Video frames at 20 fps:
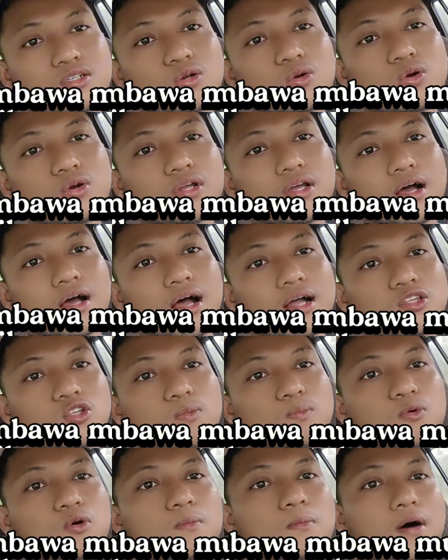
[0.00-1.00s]
sedulur ya
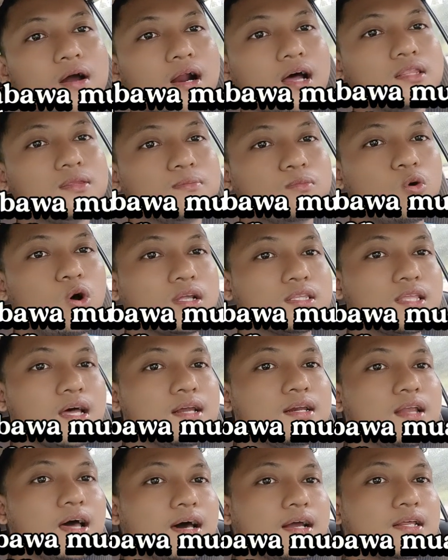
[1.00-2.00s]
ataupun berat
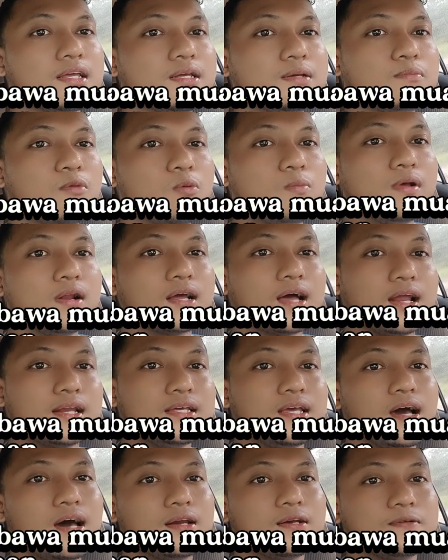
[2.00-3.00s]
muatan dari mobil
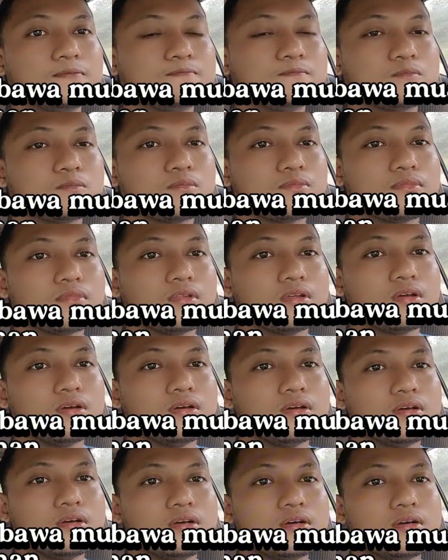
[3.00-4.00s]
kalian.
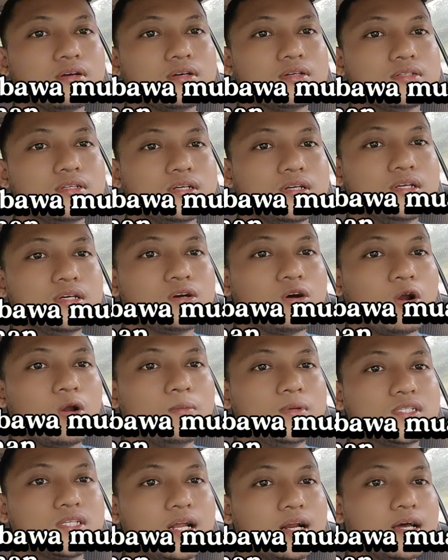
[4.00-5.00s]
Jadi kalau
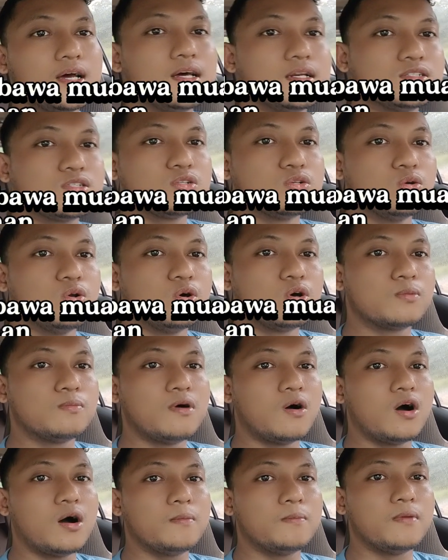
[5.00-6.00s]
misalkan sedulur
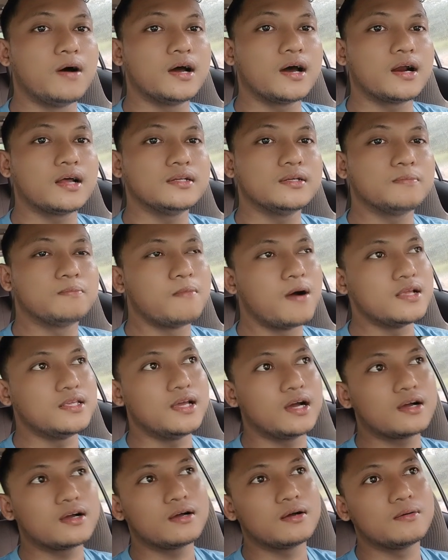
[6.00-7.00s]
bawa barang,
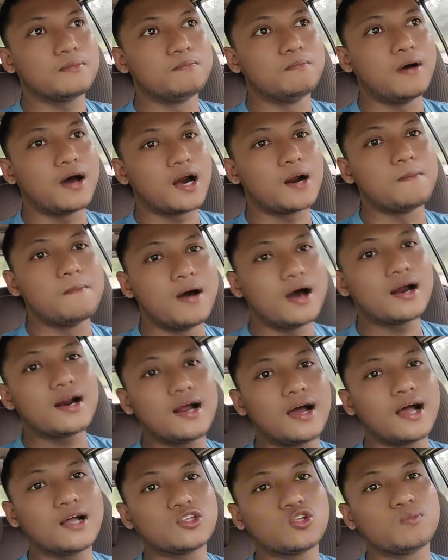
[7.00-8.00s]
banyak
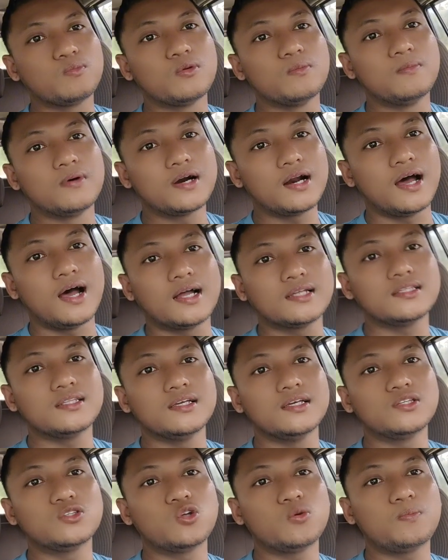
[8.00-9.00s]
barang-barang ataupun berat
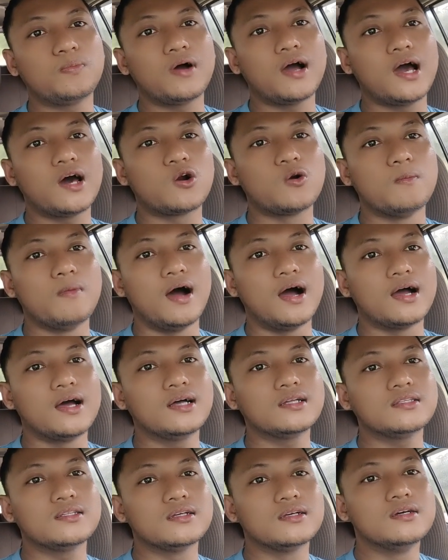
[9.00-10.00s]
itu pengaruh
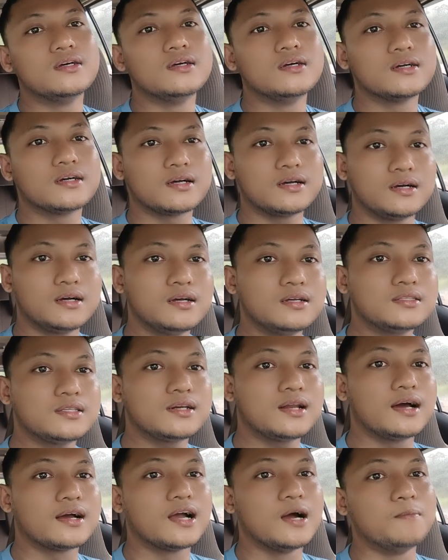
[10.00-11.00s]
banget ke
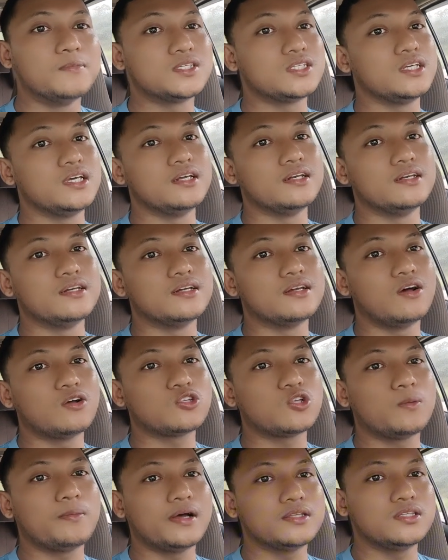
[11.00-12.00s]
tenaga mesin.
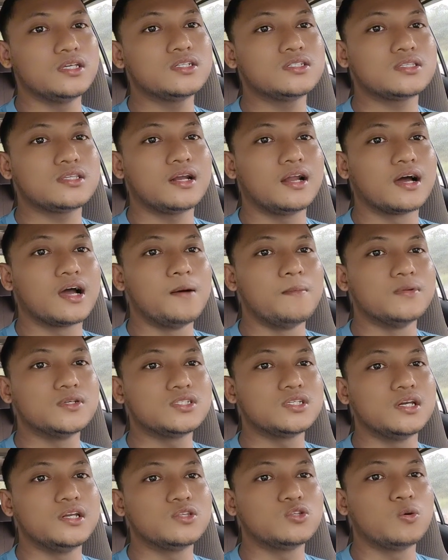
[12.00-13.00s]
Otomatis tenaga
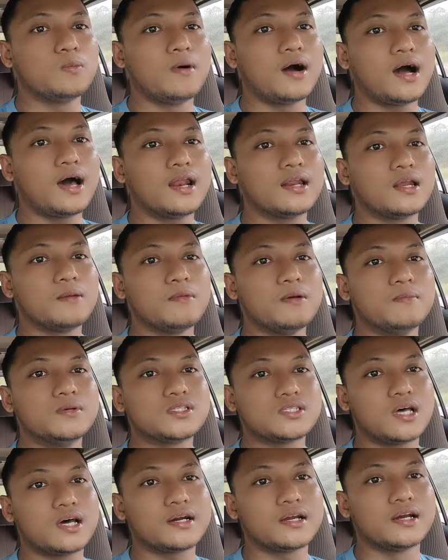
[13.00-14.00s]
mesin itu bakalan lebih
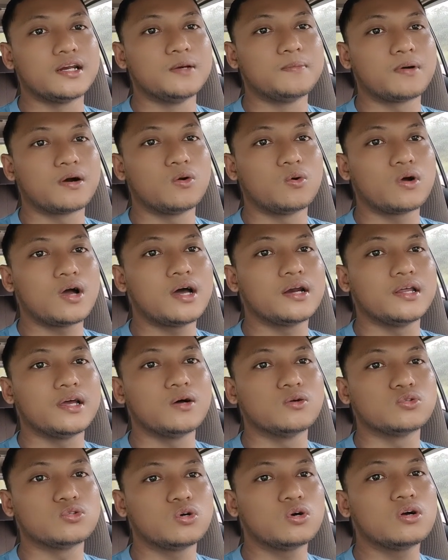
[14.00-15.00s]
besar yang diperlukan ya
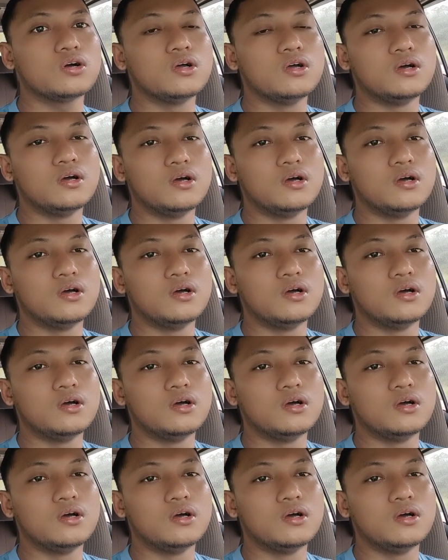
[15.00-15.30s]
untuk